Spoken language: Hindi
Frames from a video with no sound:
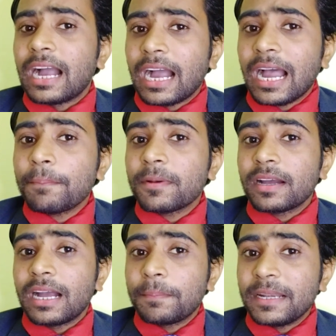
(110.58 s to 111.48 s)

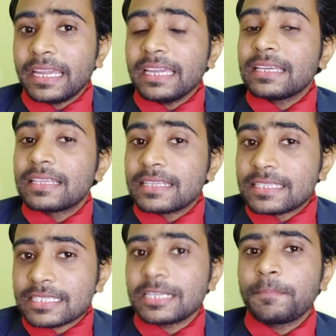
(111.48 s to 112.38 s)
आप अपने
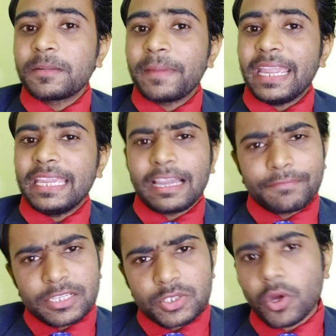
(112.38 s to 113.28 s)
स्क्रिप्ट में या
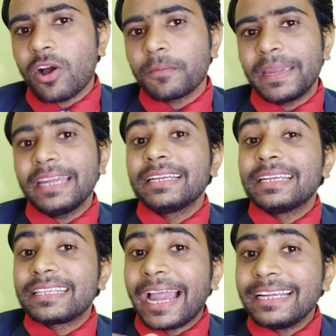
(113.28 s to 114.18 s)
फिर सॉन्ग में
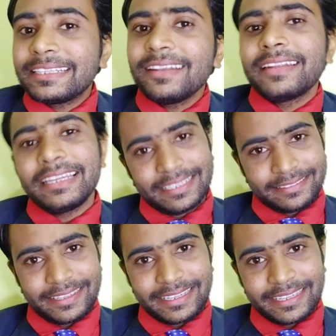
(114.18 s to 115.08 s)
टाइटल नहीं
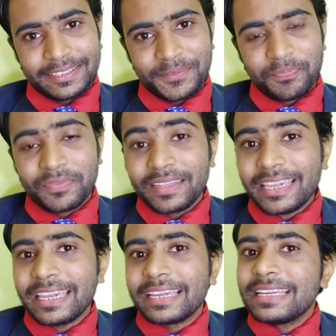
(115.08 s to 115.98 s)
लिखते हैं
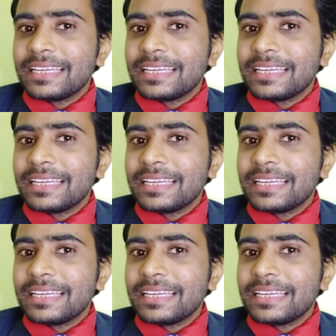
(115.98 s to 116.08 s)
देखिए